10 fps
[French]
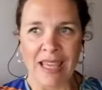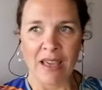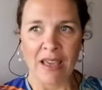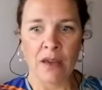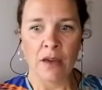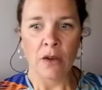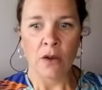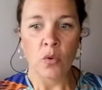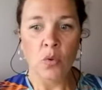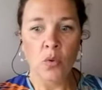ou euh,
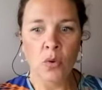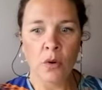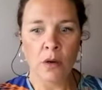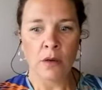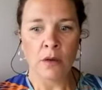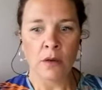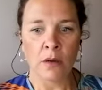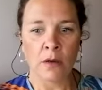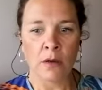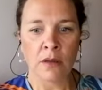où
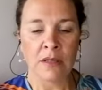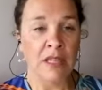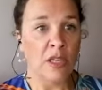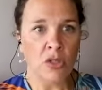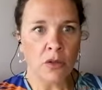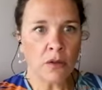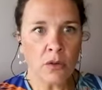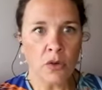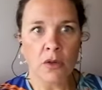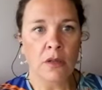euh, des gens
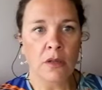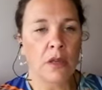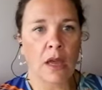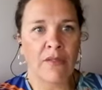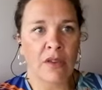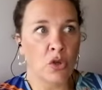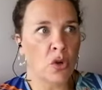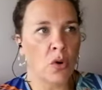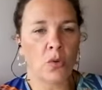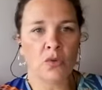que, avec que je
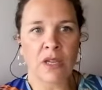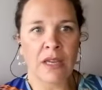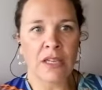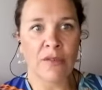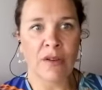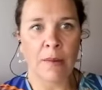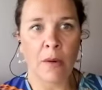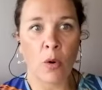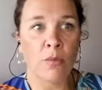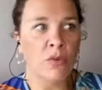rencontrais, j'avais
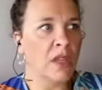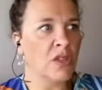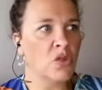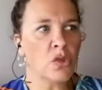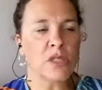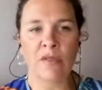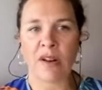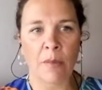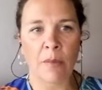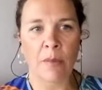au bout de 15 jours, j'avais
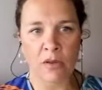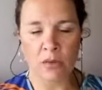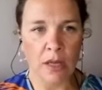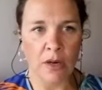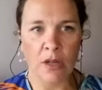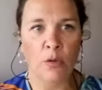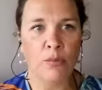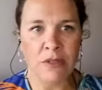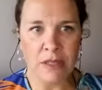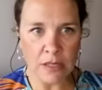l'impression de les connaître depuis
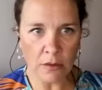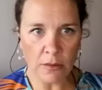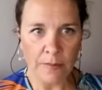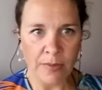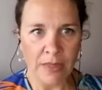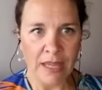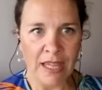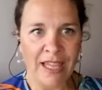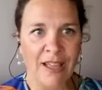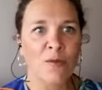10 ans.
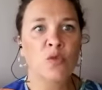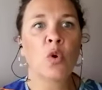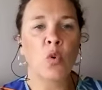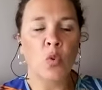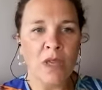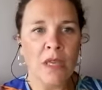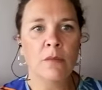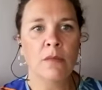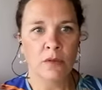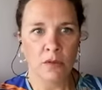Donc oui,
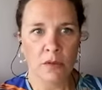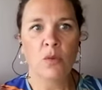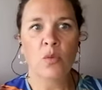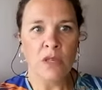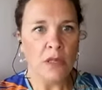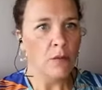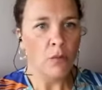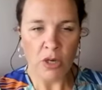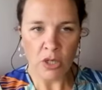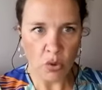oui,
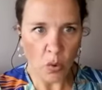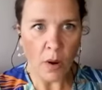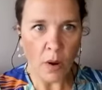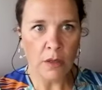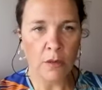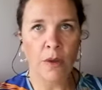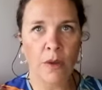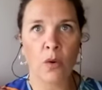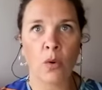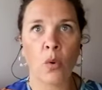moi je crois en effet
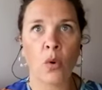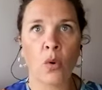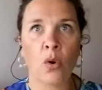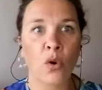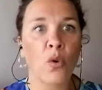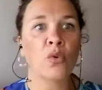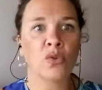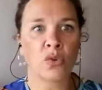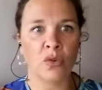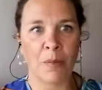que l'on
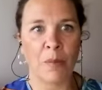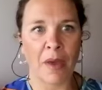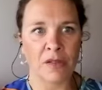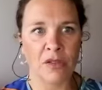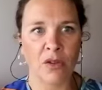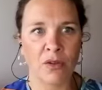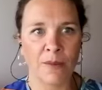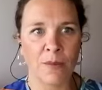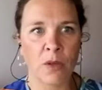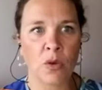re-rencontre des personnes
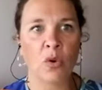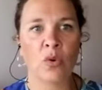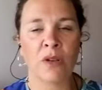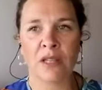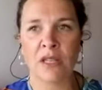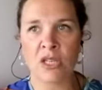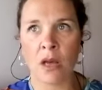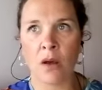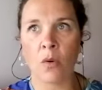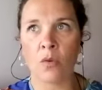que l'on a déjà
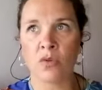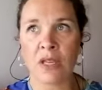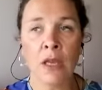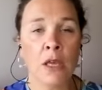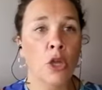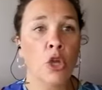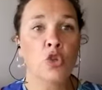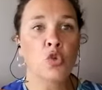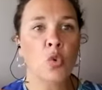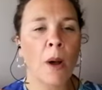rencontrées,
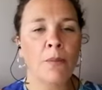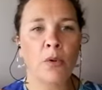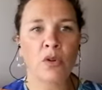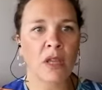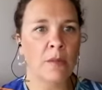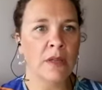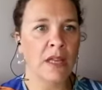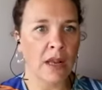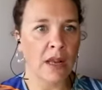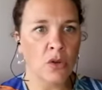soit pour terminer
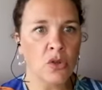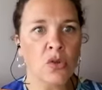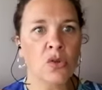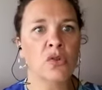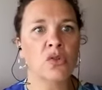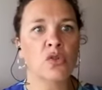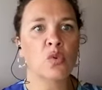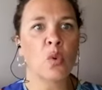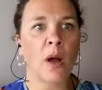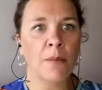quelque chose,
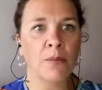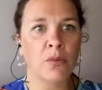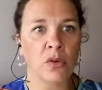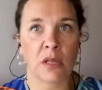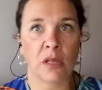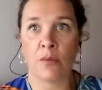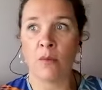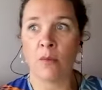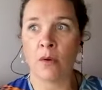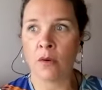soit pour
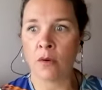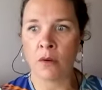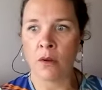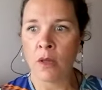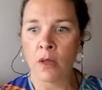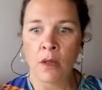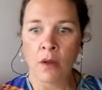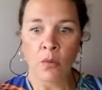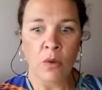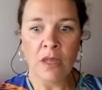simplement,
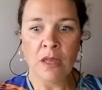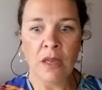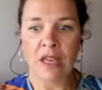oui,